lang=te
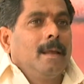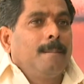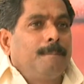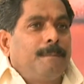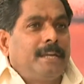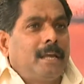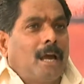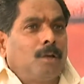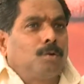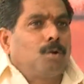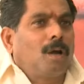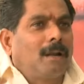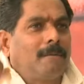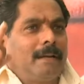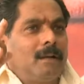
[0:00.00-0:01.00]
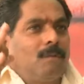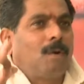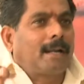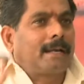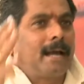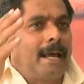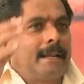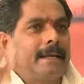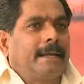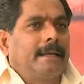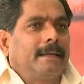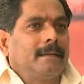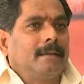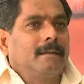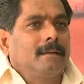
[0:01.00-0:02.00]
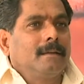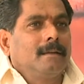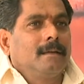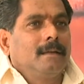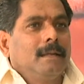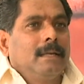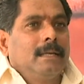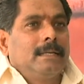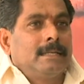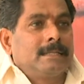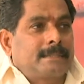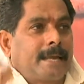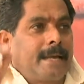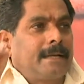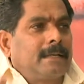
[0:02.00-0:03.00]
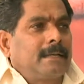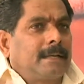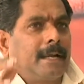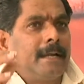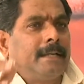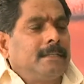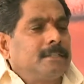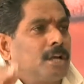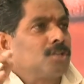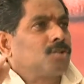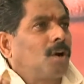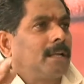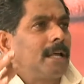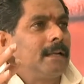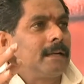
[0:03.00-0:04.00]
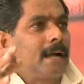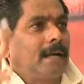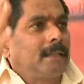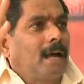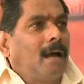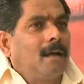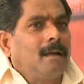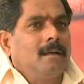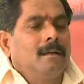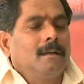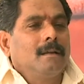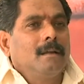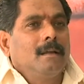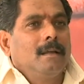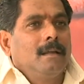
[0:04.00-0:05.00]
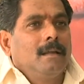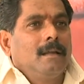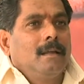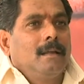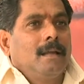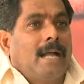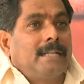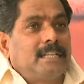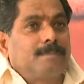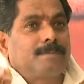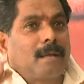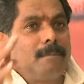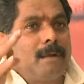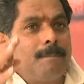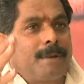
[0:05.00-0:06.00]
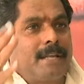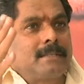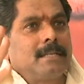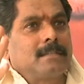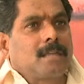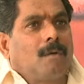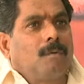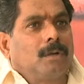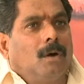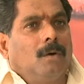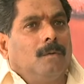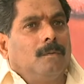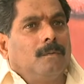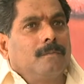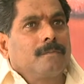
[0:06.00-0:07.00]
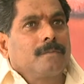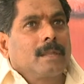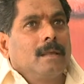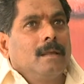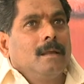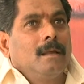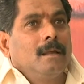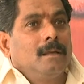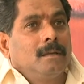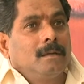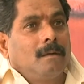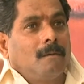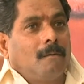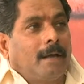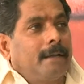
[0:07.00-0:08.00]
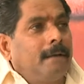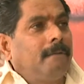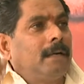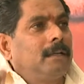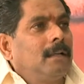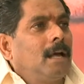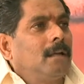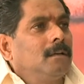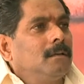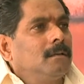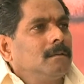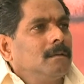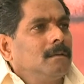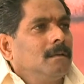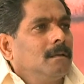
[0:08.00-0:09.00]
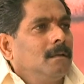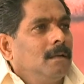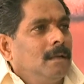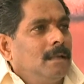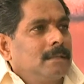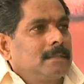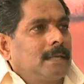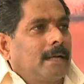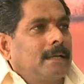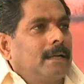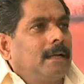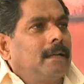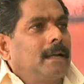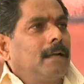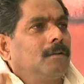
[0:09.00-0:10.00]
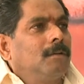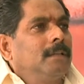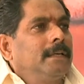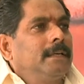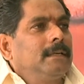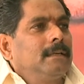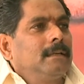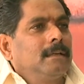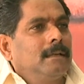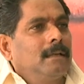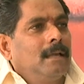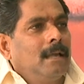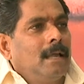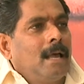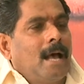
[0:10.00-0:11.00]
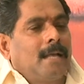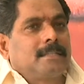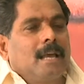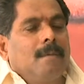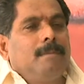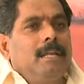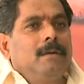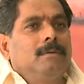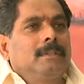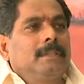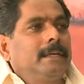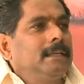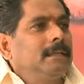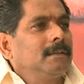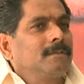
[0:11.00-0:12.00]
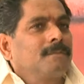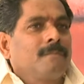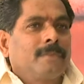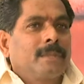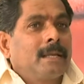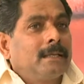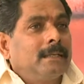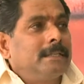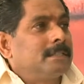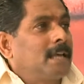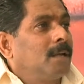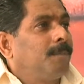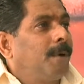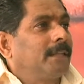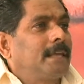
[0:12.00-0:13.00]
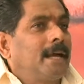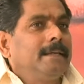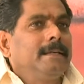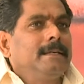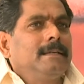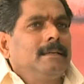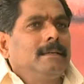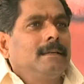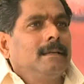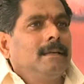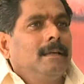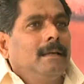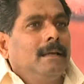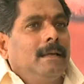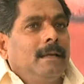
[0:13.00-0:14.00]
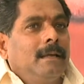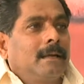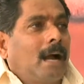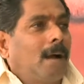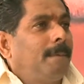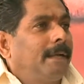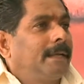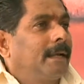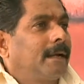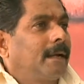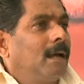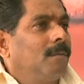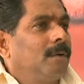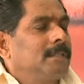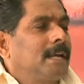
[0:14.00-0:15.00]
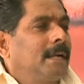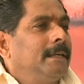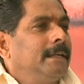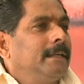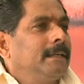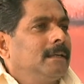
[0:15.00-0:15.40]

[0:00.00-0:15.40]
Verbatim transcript: మీ అనుకూలమైన వర్గానికి ఇన్సైడ్ ట్రేడింగ్ చేసుకోవటానికి కాదా అని చెప్పి మేము ప్రశ్నిస్తా ఉన్నాం వారు ఏమంటున్నారు సెక్రటరేట్ ఉంది అసెంబ్లీ ఉంది ఇవి సరిపోతాయి కాబట్టి ఇక్కడే ఉంచండి